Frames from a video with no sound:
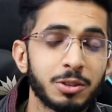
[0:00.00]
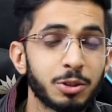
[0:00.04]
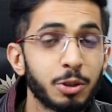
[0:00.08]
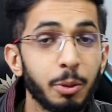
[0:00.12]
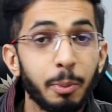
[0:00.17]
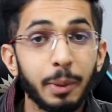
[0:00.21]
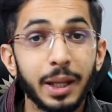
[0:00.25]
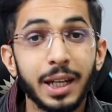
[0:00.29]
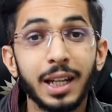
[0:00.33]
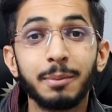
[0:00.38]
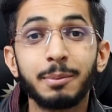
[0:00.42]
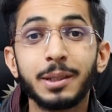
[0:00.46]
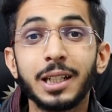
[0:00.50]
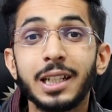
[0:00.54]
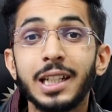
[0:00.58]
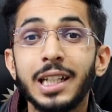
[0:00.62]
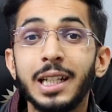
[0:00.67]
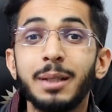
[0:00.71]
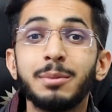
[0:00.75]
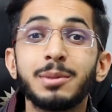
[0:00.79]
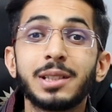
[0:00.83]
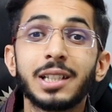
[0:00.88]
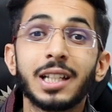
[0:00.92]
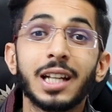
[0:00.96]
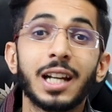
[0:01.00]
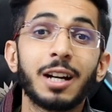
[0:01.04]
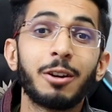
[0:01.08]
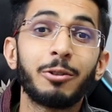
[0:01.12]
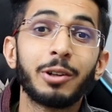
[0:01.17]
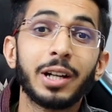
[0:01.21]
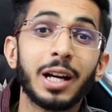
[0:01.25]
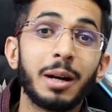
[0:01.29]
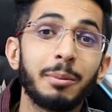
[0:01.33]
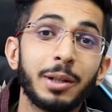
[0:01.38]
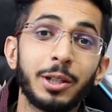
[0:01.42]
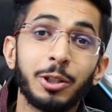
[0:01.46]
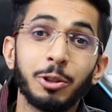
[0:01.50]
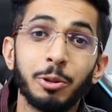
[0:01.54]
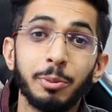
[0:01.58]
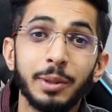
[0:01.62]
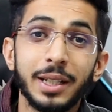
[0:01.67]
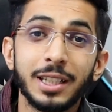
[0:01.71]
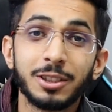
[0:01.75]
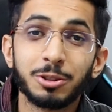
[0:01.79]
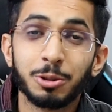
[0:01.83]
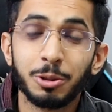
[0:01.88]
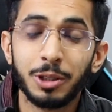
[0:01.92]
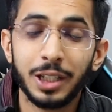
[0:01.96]
तो मैंने अपने नेम्स के अराउंड यहाँ पर
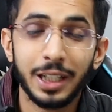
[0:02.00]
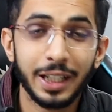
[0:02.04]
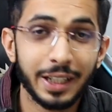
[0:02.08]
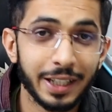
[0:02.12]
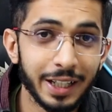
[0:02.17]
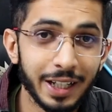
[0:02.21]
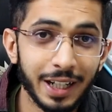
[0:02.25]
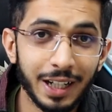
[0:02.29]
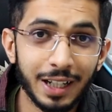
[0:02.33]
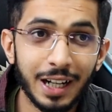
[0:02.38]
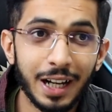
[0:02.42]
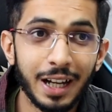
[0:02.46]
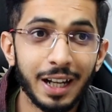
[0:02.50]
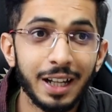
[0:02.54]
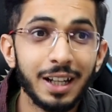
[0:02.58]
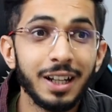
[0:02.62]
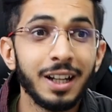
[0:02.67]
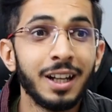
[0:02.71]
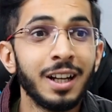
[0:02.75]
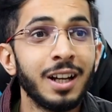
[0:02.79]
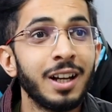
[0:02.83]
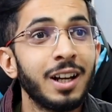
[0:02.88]
डोमेन्स को लेके रखा है